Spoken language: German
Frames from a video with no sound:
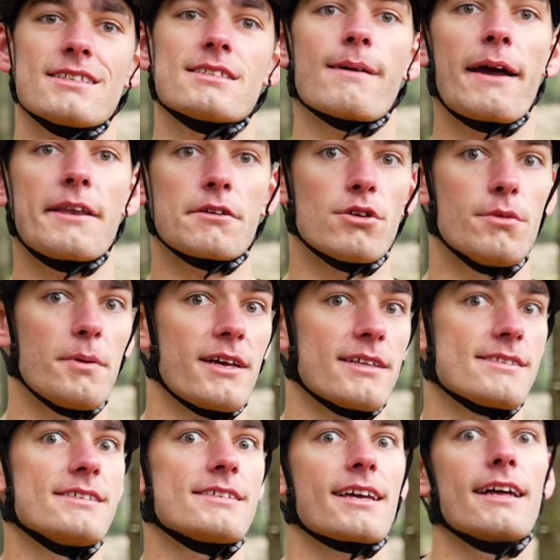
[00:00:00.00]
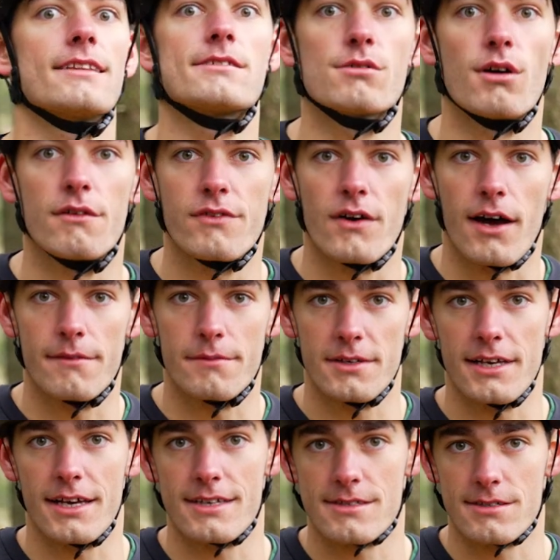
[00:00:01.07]
die zweite Gruppe jetzt nicht ganz so erfahren wie
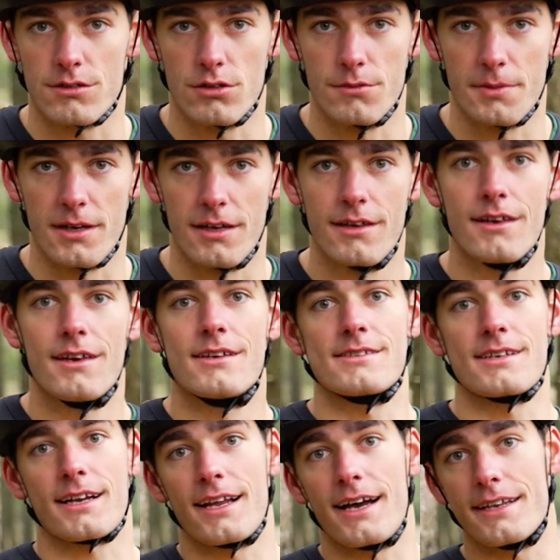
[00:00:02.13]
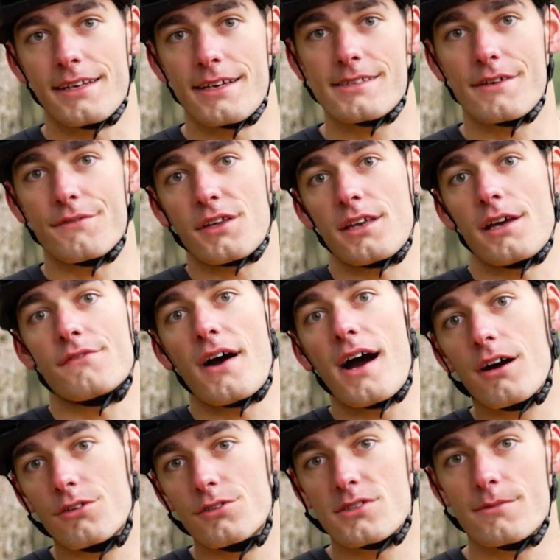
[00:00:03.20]
die erste Gruppe. Ist ja klar, die ist einfach die
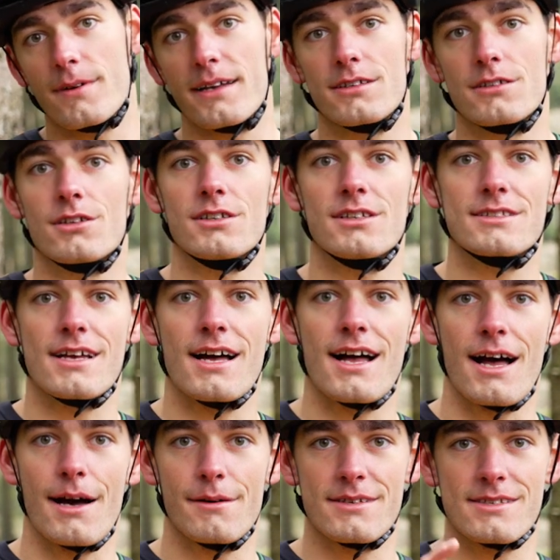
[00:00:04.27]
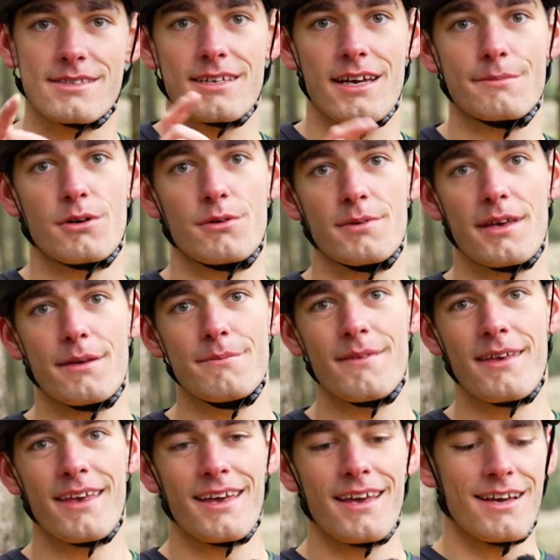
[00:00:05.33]
Erfahrung und so weiter noch nicht da, aber das ist kein Problem.
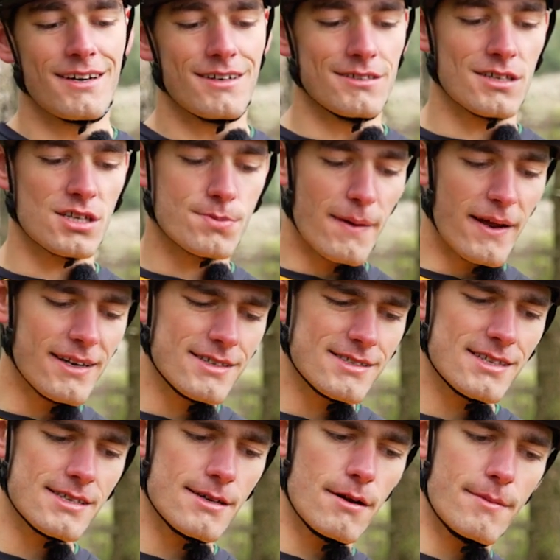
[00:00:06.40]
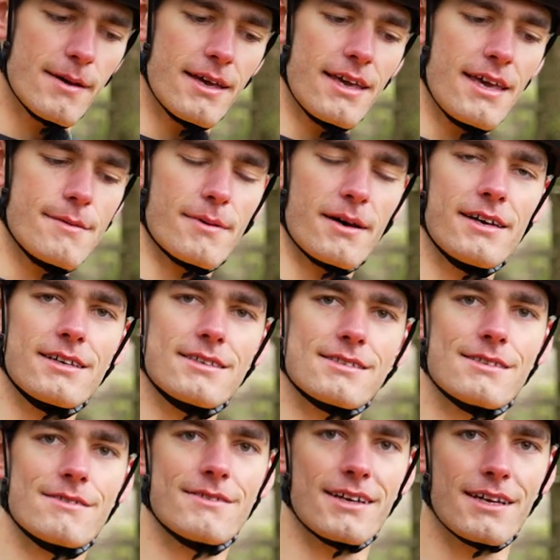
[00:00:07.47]
Und das Spannende ist jetzt aber bei
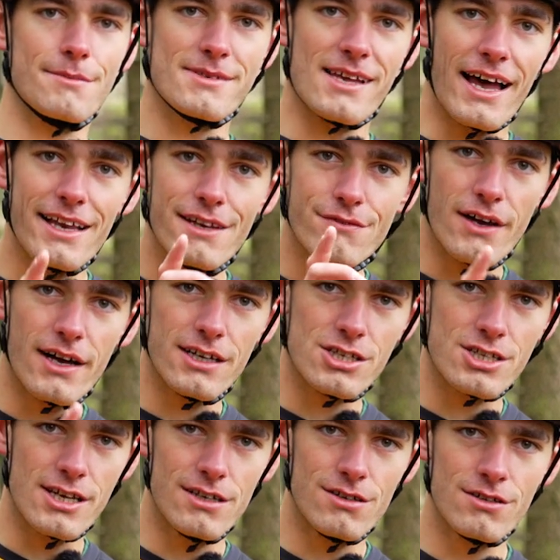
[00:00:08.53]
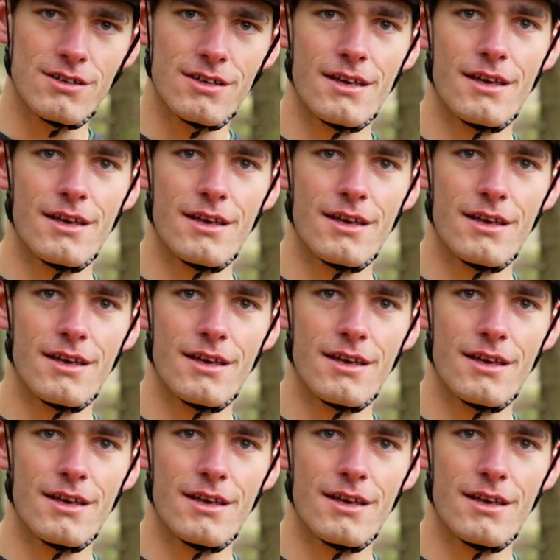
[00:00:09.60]
E-Bikes, da gibt es eine Fragestellung,